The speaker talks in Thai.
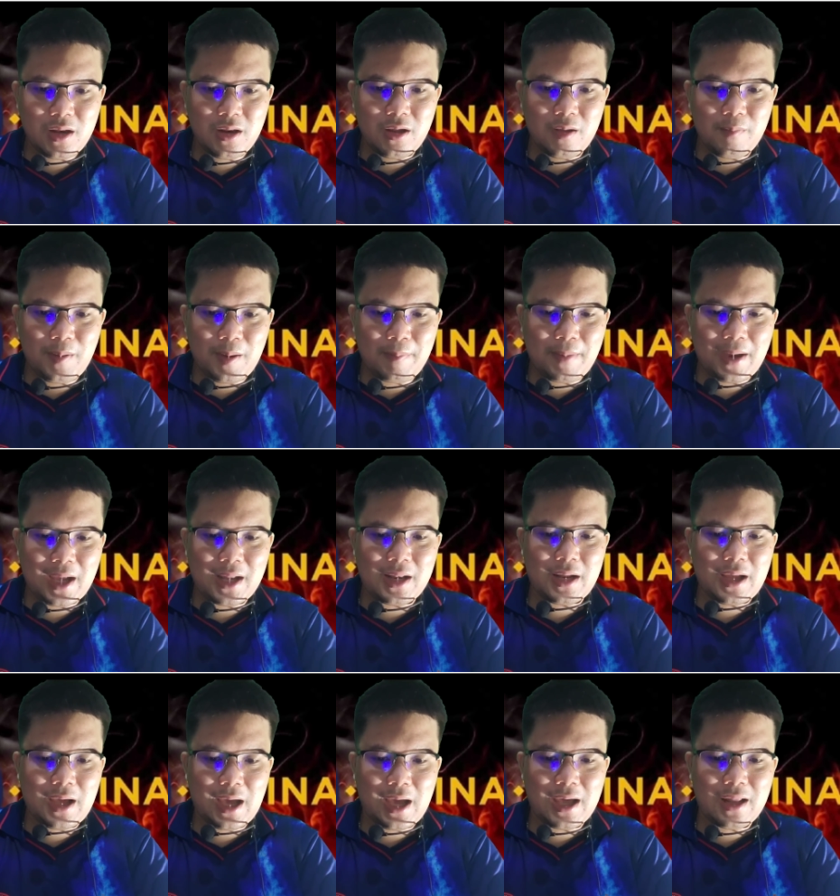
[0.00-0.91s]
หรือประมาณ
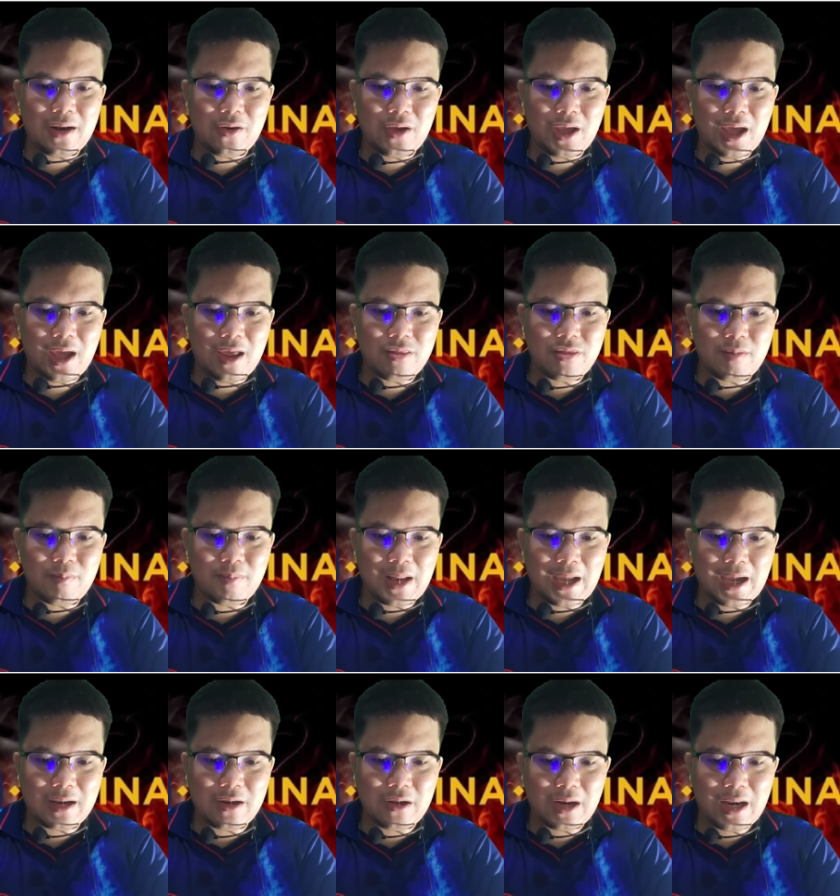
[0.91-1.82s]
ห้าร้อยห้าสิบ
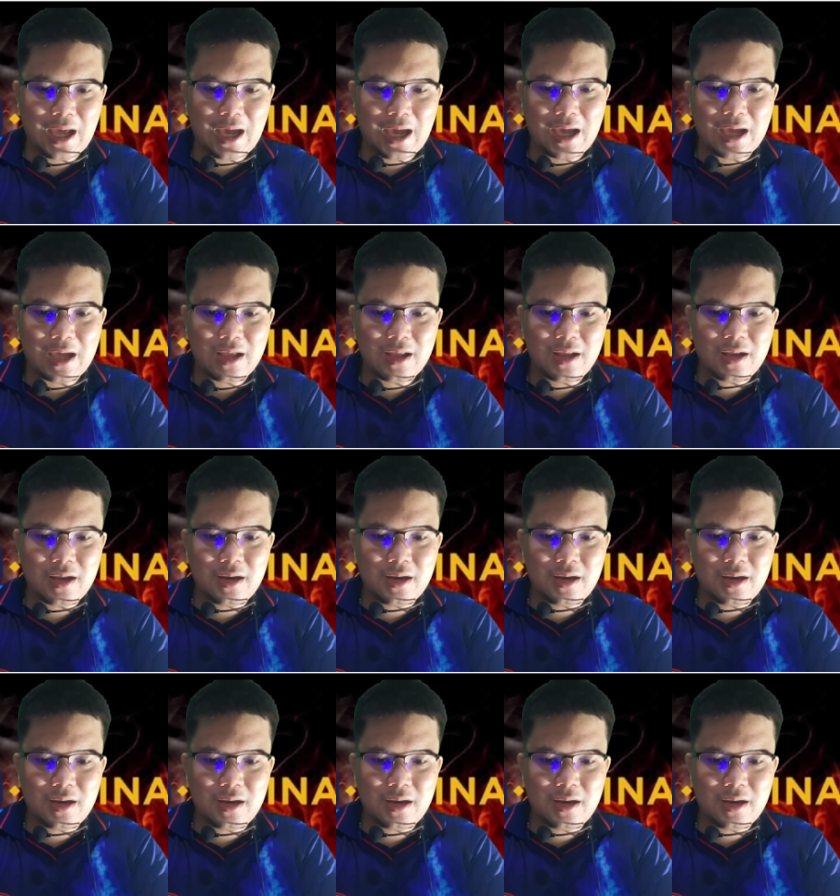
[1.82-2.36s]
ล้านดอลลาร์